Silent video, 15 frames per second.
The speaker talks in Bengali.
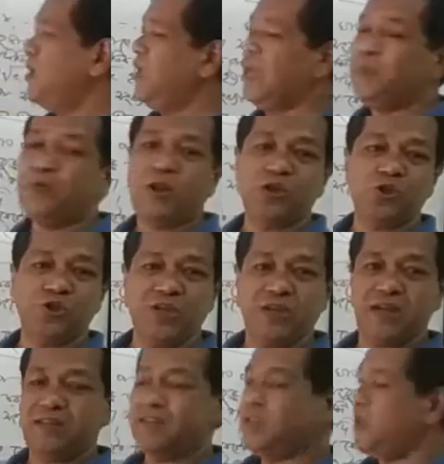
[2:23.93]
এরপর আসো
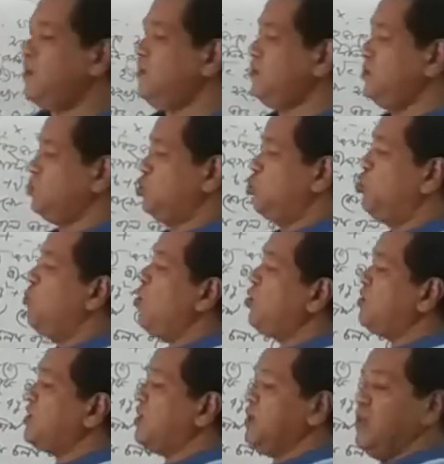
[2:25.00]
শিক্ষার্থীরা
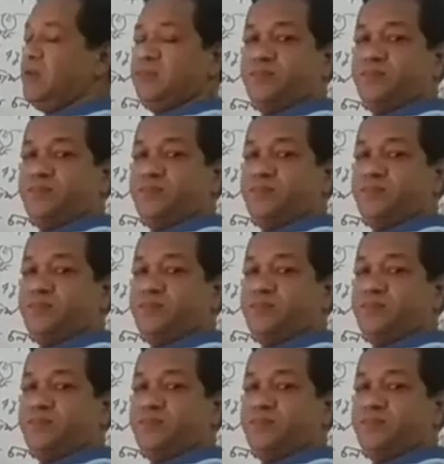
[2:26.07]
ধ্রুবকটা কি